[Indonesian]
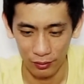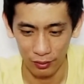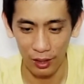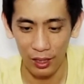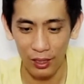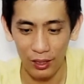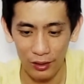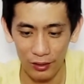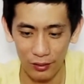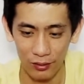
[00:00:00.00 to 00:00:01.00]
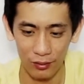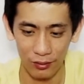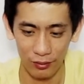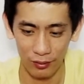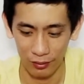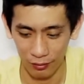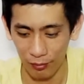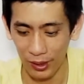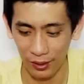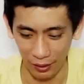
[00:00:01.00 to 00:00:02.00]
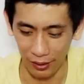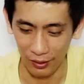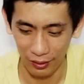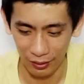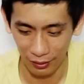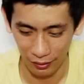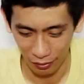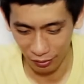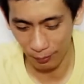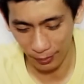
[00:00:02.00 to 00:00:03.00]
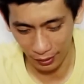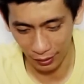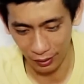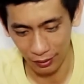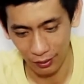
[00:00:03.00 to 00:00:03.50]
ya lumayan lah terus apa lagi